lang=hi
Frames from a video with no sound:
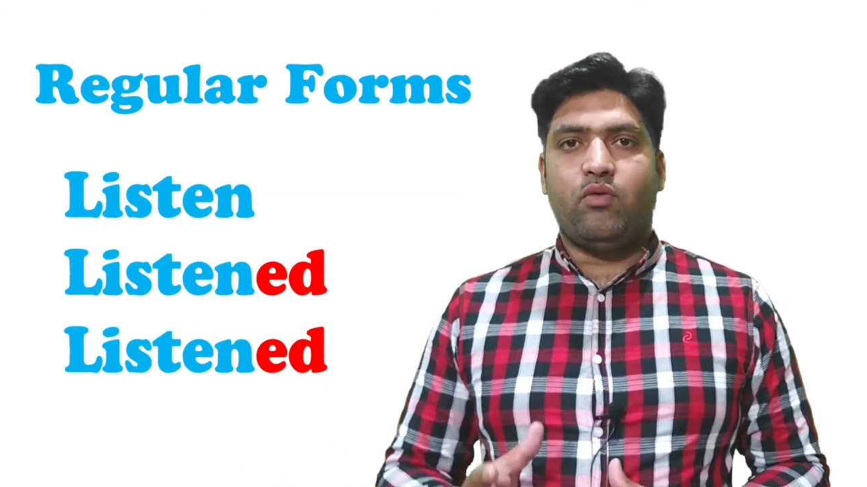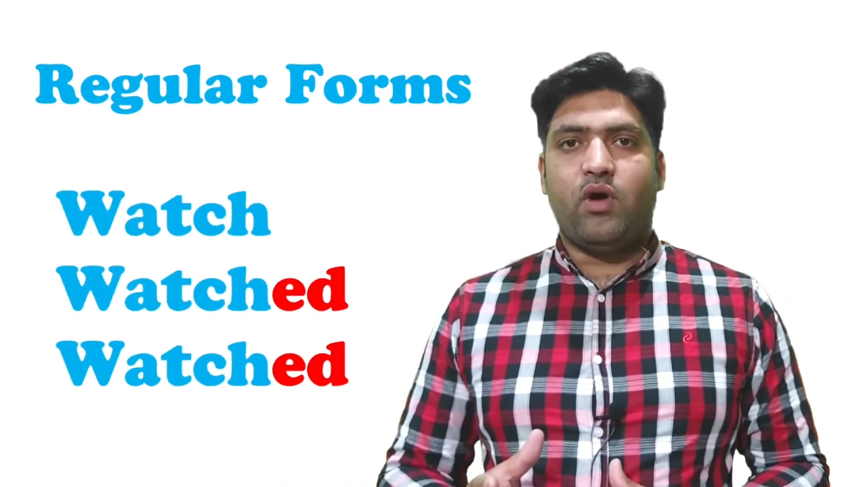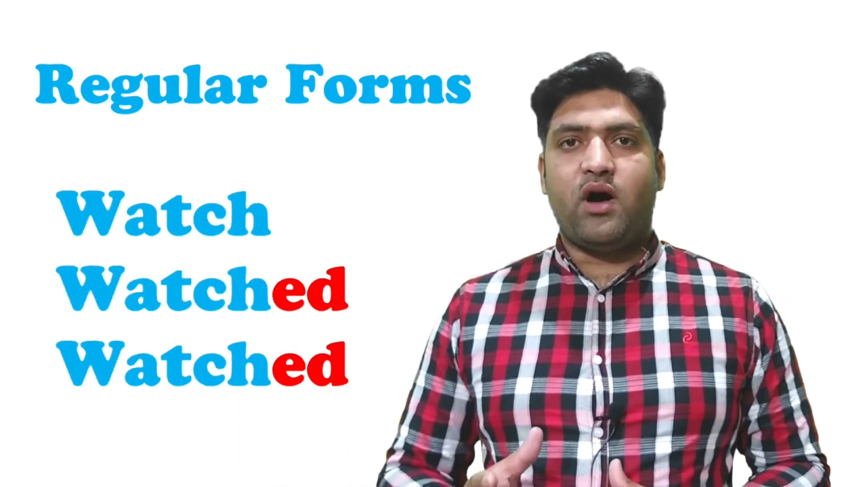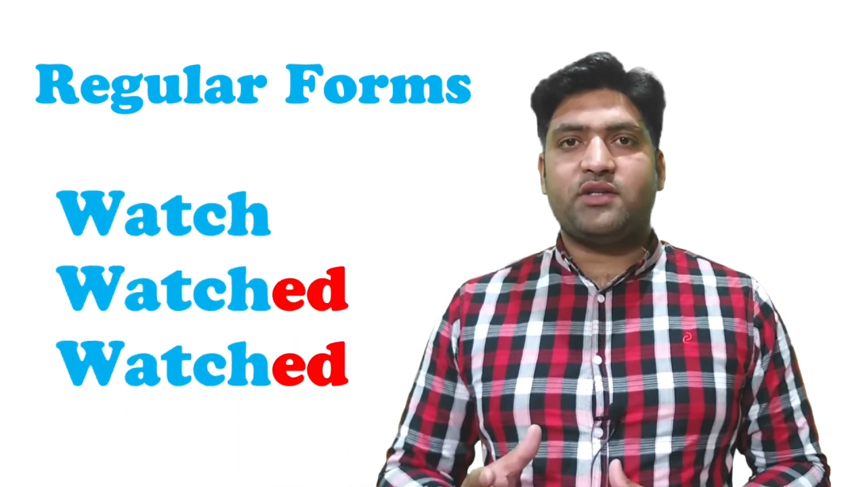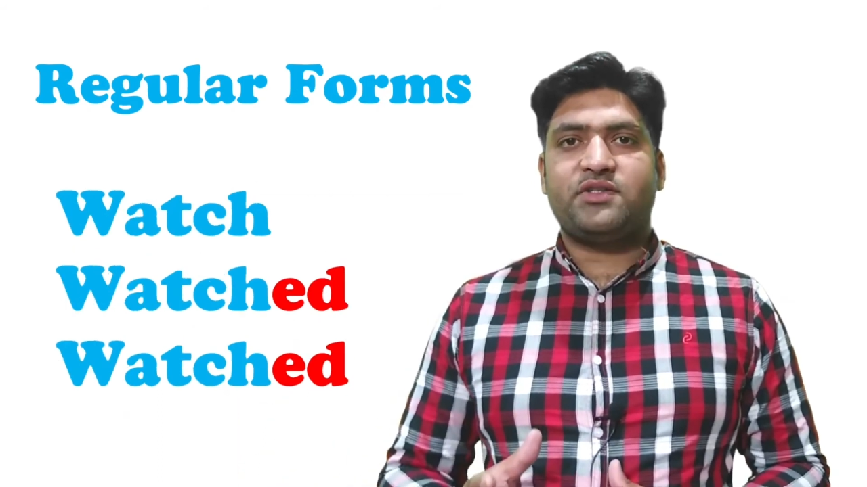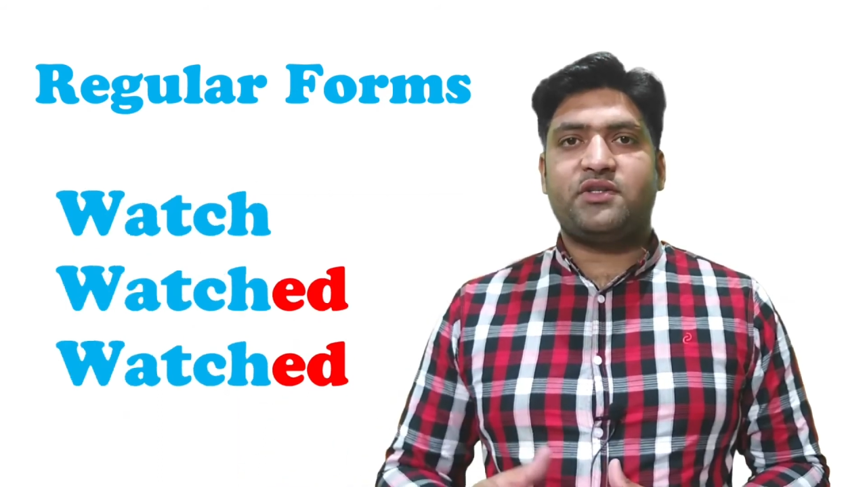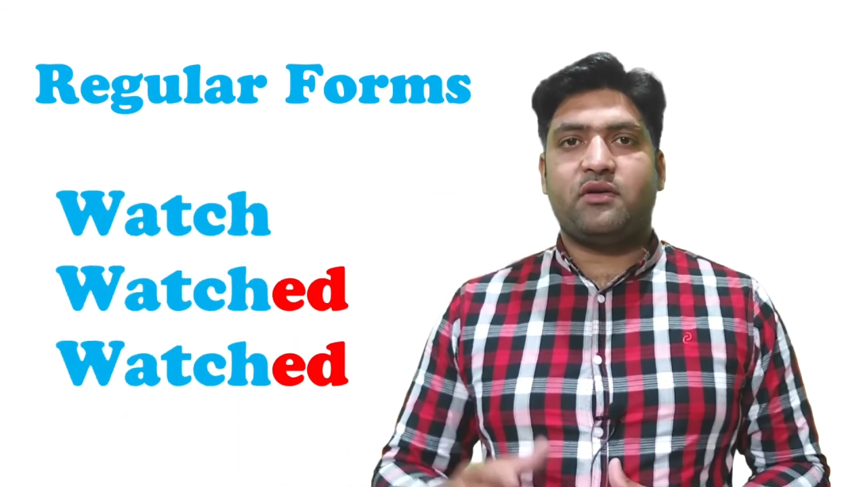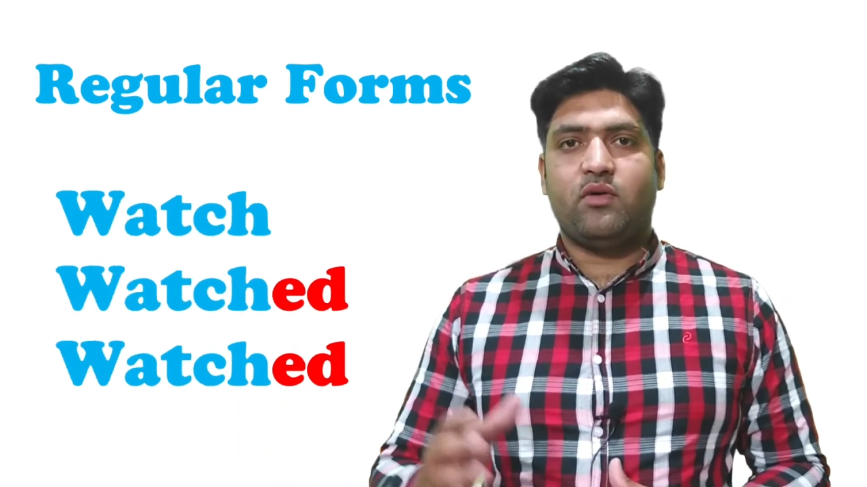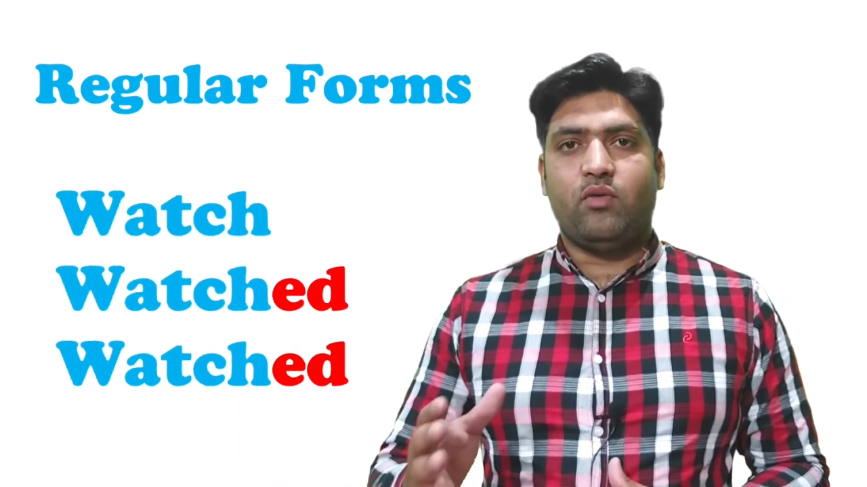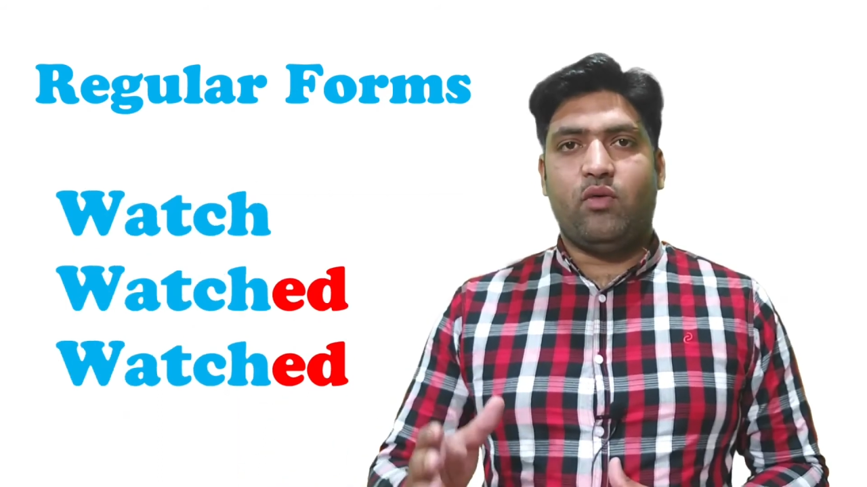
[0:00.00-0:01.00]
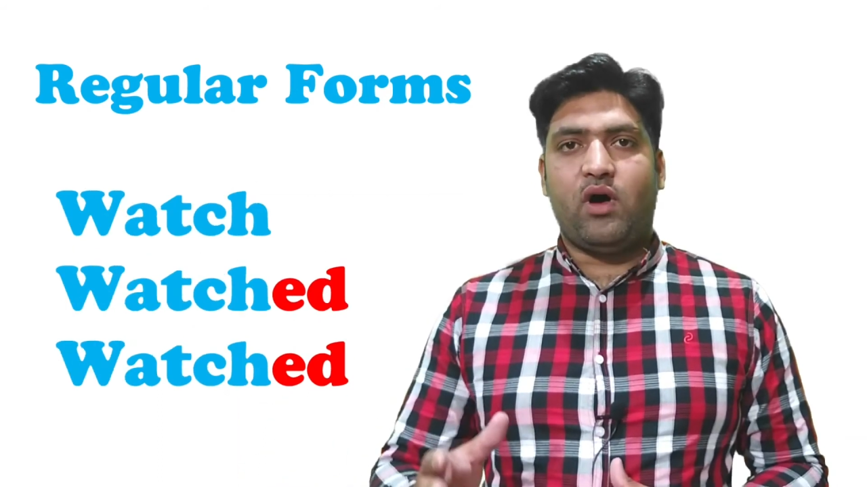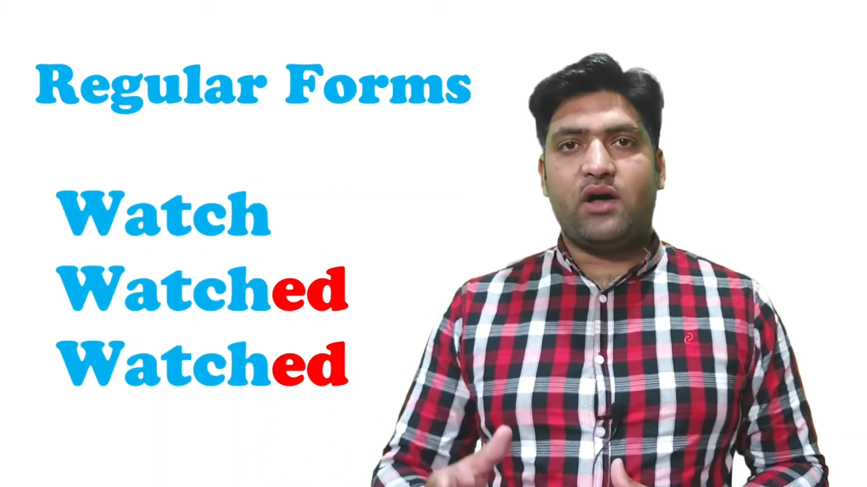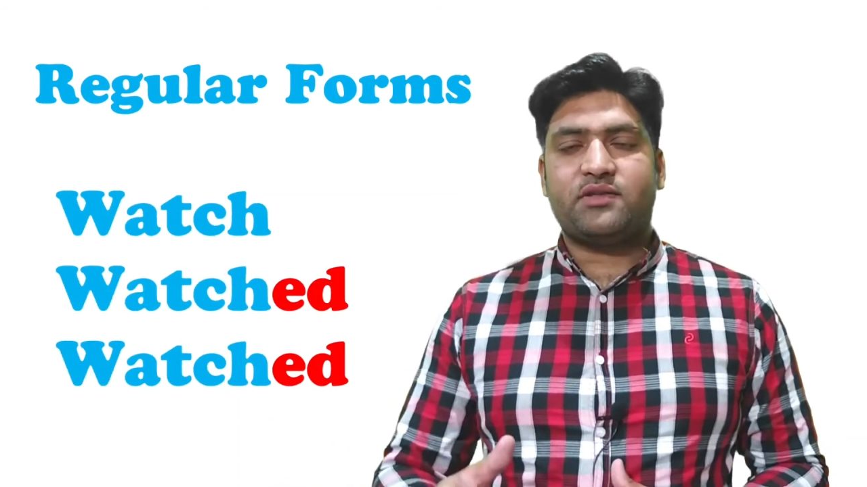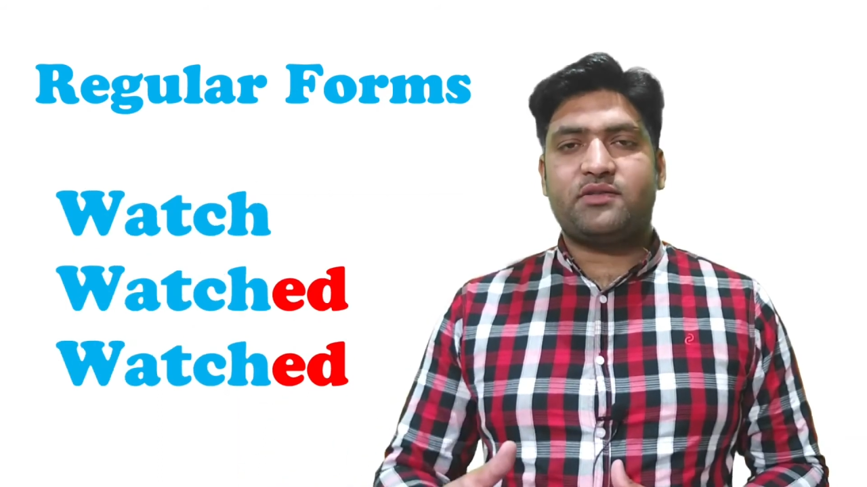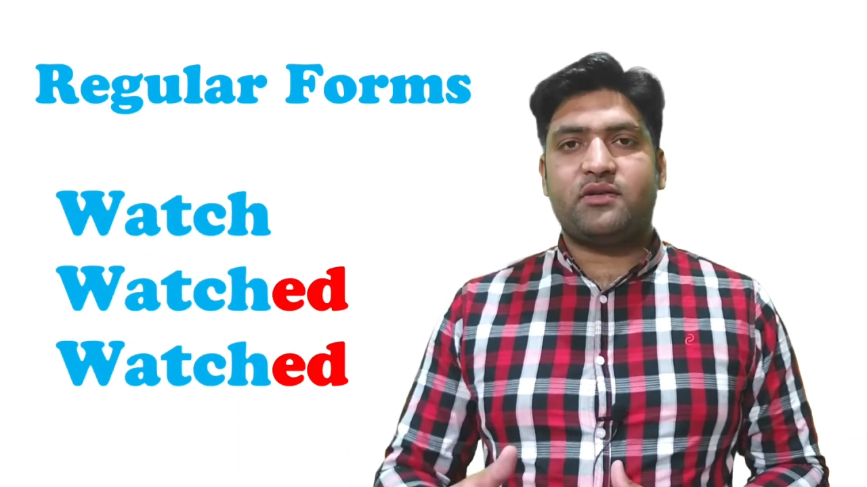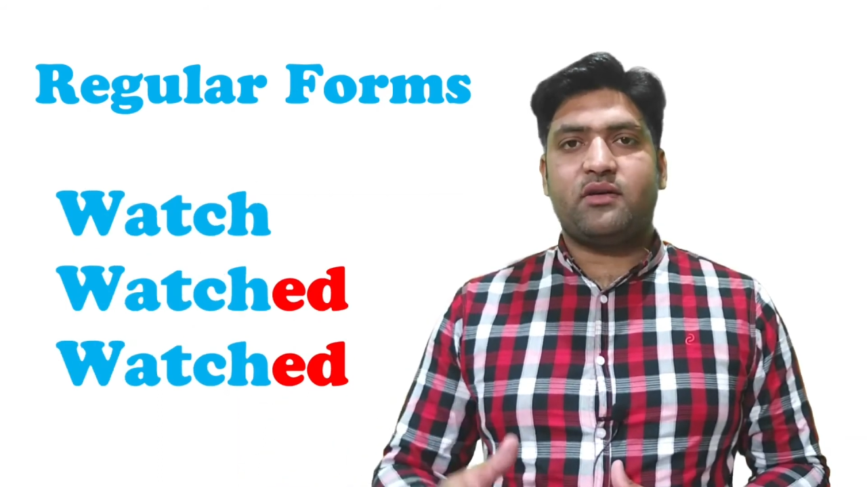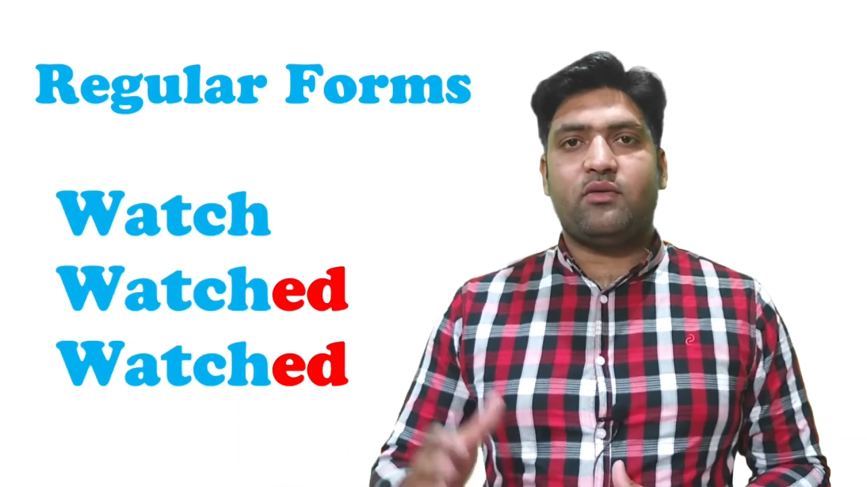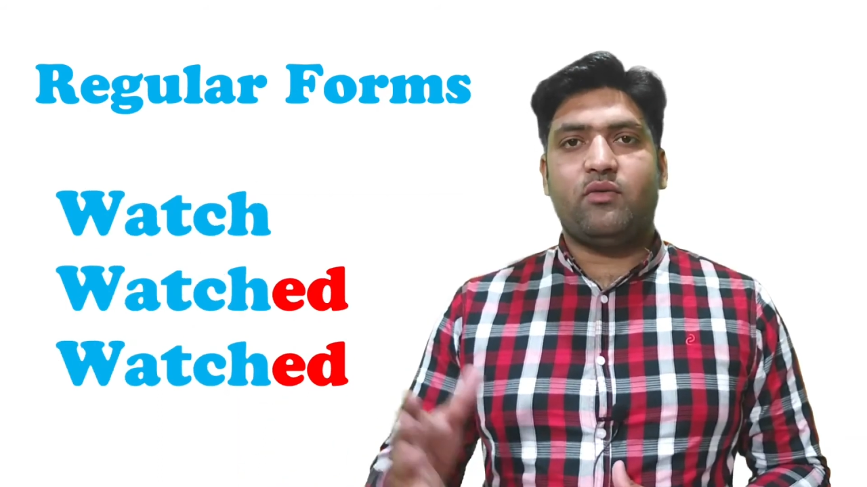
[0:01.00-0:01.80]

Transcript: वॉच वॉस्ट